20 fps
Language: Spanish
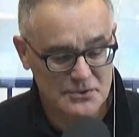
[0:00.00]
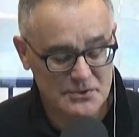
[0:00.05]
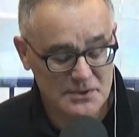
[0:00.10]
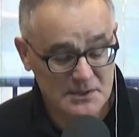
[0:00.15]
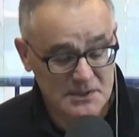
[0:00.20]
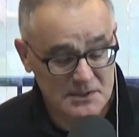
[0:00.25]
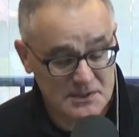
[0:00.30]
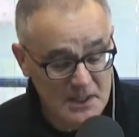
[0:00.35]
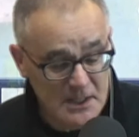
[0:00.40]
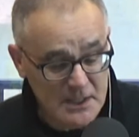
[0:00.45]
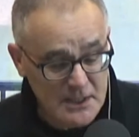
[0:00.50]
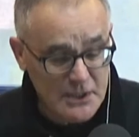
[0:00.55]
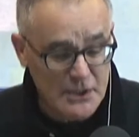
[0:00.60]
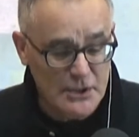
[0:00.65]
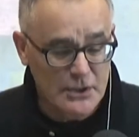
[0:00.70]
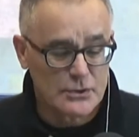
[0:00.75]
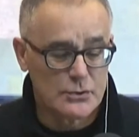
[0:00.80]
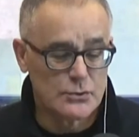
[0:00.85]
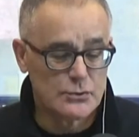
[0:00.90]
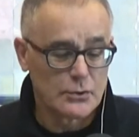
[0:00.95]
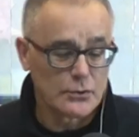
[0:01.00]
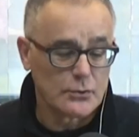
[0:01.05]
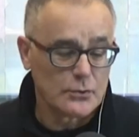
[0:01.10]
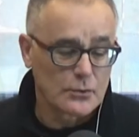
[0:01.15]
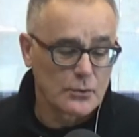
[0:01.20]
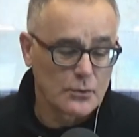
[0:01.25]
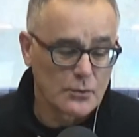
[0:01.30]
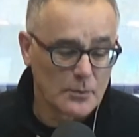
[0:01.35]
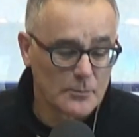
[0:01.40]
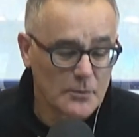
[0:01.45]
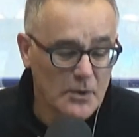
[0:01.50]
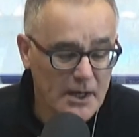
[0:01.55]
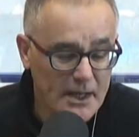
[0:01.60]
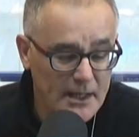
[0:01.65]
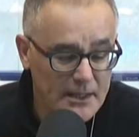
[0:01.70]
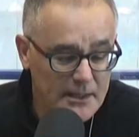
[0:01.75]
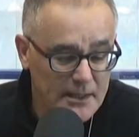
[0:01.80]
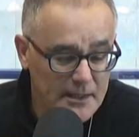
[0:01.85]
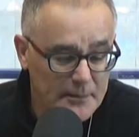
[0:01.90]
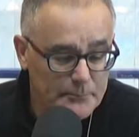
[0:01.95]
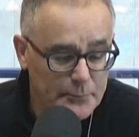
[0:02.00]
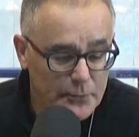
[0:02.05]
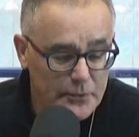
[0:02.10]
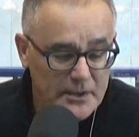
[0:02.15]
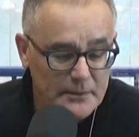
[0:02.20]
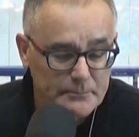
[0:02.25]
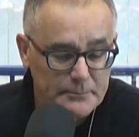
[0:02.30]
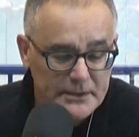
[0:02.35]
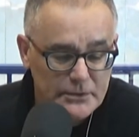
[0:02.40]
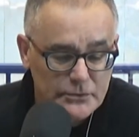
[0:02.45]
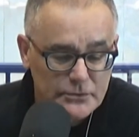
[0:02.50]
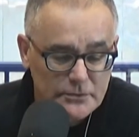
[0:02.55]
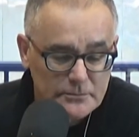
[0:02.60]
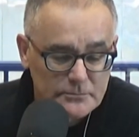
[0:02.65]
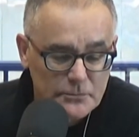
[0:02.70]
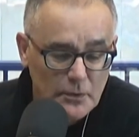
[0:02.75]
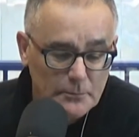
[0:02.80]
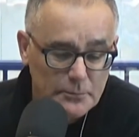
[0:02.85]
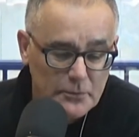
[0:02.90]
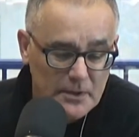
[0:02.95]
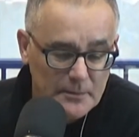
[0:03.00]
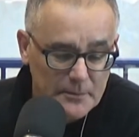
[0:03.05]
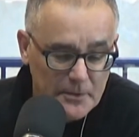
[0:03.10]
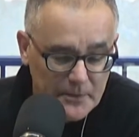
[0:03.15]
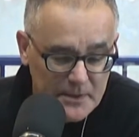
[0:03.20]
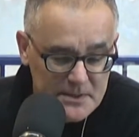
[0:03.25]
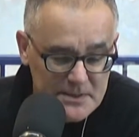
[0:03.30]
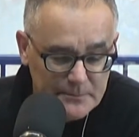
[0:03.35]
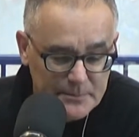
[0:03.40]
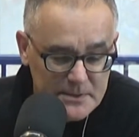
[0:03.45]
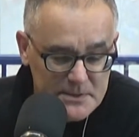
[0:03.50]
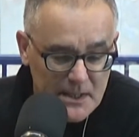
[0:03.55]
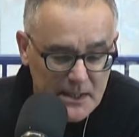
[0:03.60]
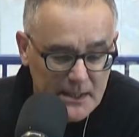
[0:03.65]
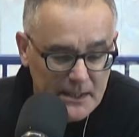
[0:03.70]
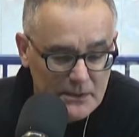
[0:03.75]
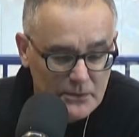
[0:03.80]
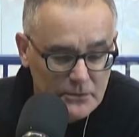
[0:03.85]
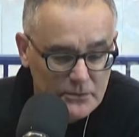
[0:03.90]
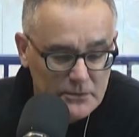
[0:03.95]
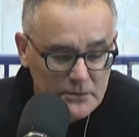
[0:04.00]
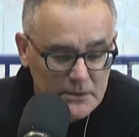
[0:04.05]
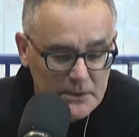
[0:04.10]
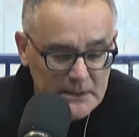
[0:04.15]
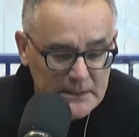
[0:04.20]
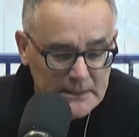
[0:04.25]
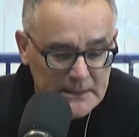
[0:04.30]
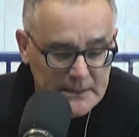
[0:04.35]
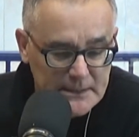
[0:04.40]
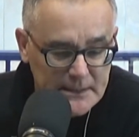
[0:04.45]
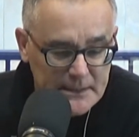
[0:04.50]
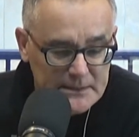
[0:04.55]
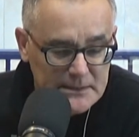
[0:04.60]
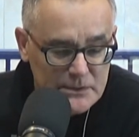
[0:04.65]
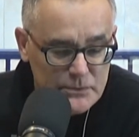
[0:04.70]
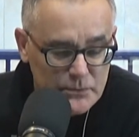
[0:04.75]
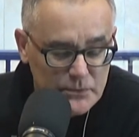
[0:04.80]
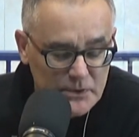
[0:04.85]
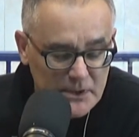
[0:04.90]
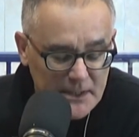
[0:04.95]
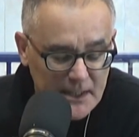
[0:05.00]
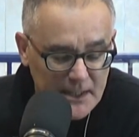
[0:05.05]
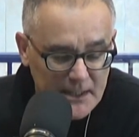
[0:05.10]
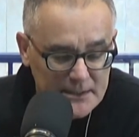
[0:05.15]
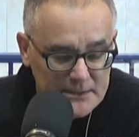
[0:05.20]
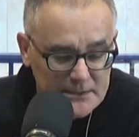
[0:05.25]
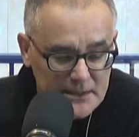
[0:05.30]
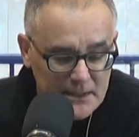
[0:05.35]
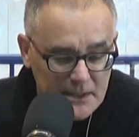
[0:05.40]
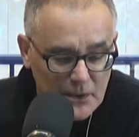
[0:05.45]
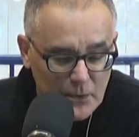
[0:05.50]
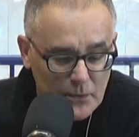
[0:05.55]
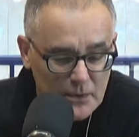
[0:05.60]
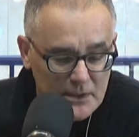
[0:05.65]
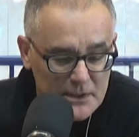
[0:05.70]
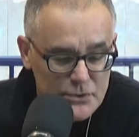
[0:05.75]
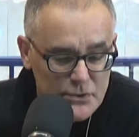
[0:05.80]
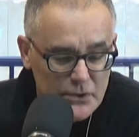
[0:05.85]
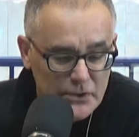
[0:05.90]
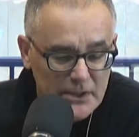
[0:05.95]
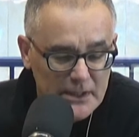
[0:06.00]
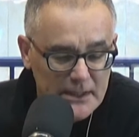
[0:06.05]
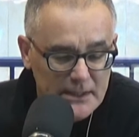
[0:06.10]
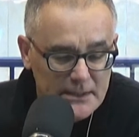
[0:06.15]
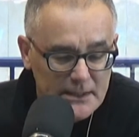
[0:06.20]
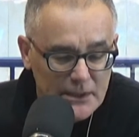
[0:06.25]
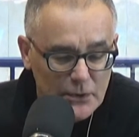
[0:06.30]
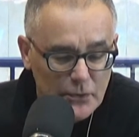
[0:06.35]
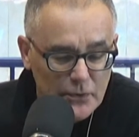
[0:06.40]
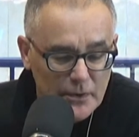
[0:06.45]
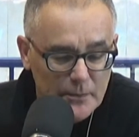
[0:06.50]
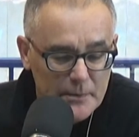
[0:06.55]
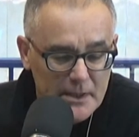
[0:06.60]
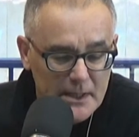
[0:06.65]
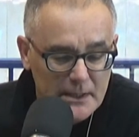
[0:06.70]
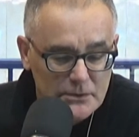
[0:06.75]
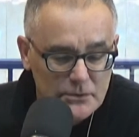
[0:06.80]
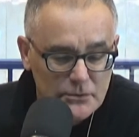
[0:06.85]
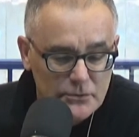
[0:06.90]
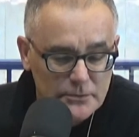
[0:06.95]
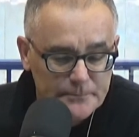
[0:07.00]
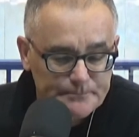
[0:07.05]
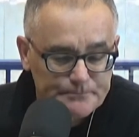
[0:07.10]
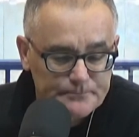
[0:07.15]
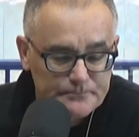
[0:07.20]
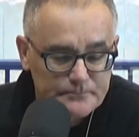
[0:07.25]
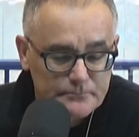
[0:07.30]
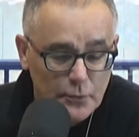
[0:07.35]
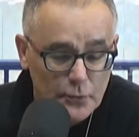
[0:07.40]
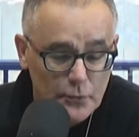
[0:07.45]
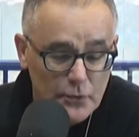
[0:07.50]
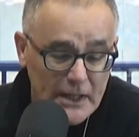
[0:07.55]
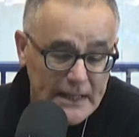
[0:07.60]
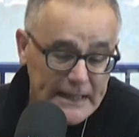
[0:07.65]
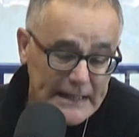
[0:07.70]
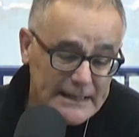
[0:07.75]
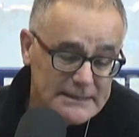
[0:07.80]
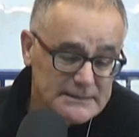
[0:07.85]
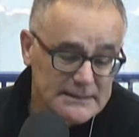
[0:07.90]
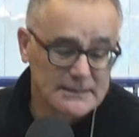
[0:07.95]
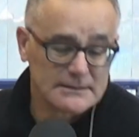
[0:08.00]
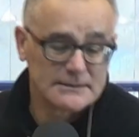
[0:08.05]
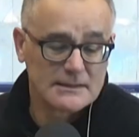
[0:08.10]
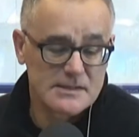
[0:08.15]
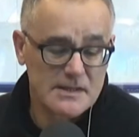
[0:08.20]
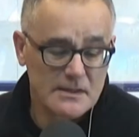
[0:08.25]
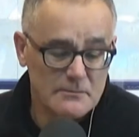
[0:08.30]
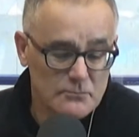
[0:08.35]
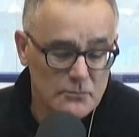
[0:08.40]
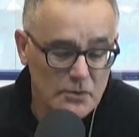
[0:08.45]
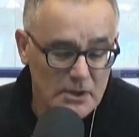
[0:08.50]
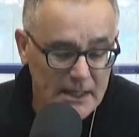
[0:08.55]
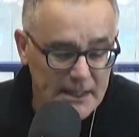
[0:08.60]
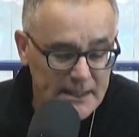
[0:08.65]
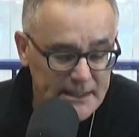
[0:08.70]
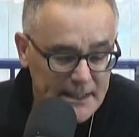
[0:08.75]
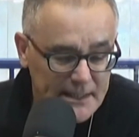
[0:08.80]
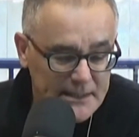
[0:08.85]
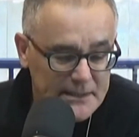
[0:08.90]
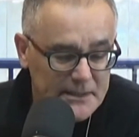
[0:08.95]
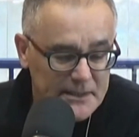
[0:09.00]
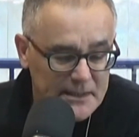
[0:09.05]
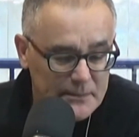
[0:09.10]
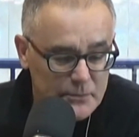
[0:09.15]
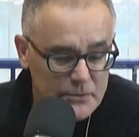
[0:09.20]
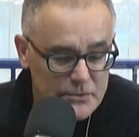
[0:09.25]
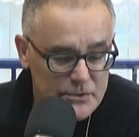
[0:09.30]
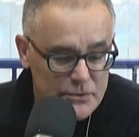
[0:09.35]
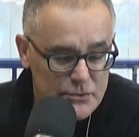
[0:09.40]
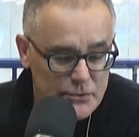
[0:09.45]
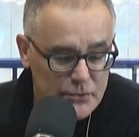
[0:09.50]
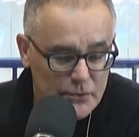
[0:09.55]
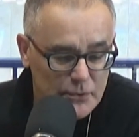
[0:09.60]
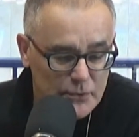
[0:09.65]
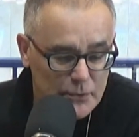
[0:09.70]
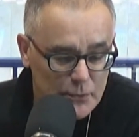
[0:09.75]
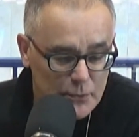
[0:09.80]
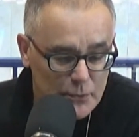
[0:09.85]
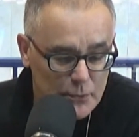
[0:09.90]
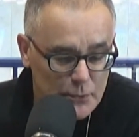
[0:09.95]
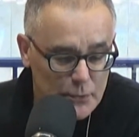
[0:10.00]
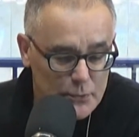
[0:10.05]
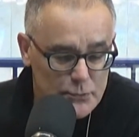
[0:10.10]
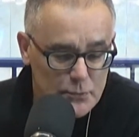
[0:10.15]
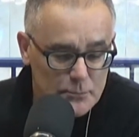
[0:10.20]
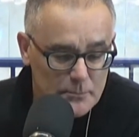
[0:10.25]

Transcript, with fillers: oyentes, yo no como carne por respeto, no porque me vaya a pasar algo. Este es un día de recordación y recogimiento por una de las tantas inmoralidades que hemos hecho los